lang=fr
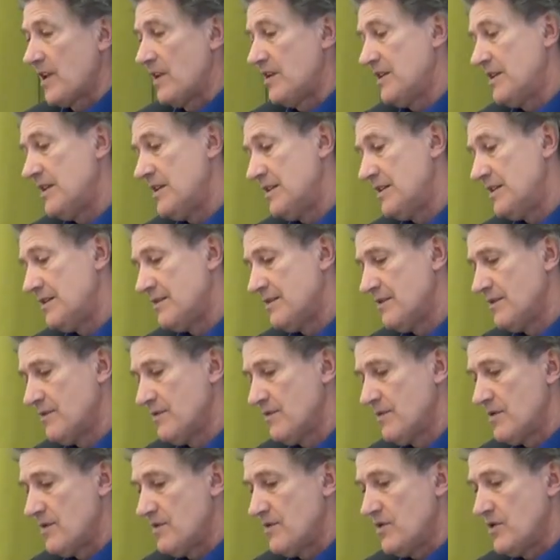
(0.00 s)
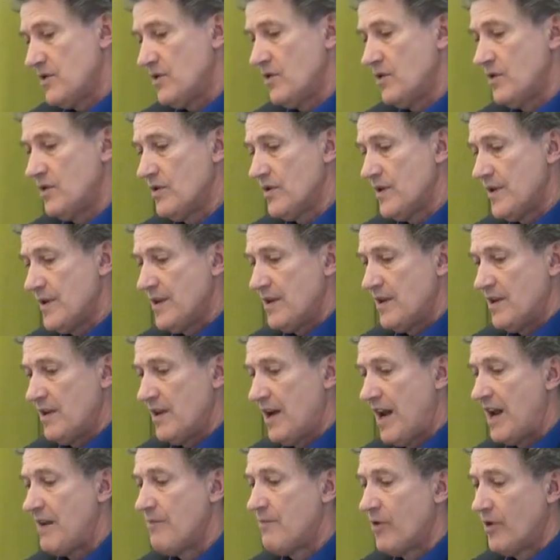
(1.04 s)
de,
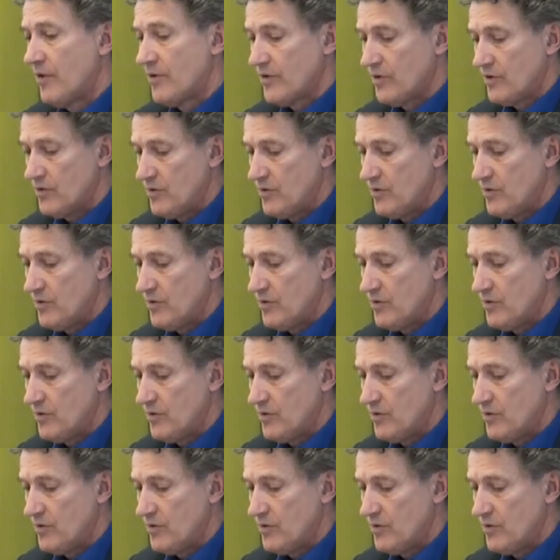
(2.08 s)
allemande